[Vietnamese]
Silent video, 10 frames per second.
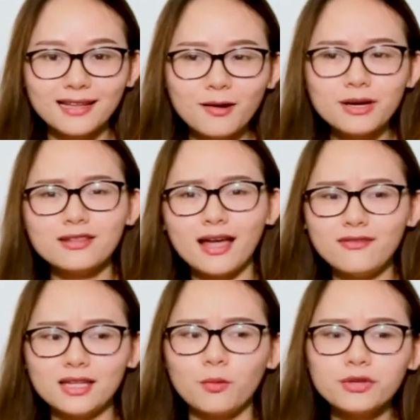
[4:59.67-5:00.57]
thôi thay
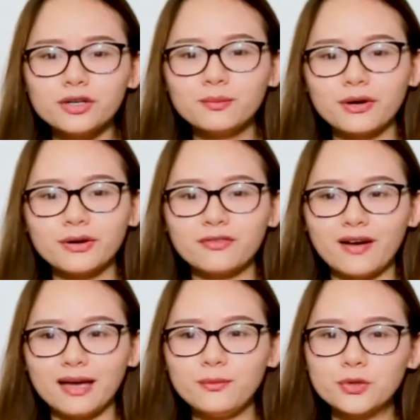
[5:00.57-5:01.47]
vì thông thường mọi người
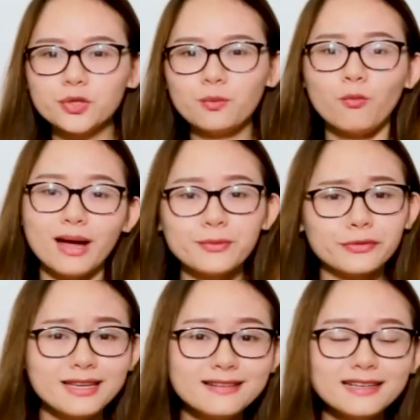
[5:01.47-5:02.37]
phải bổ sung whey
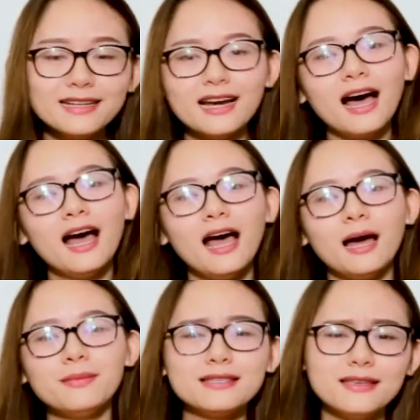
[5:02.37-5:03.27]
protein riêng nè
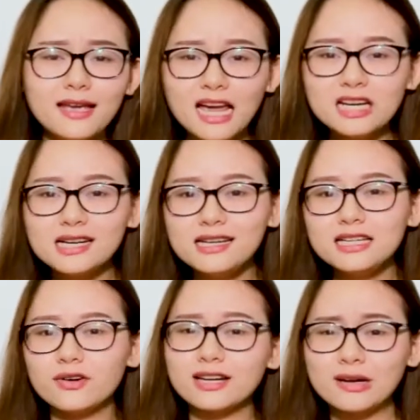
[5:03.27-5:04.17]
BCA riêng rồi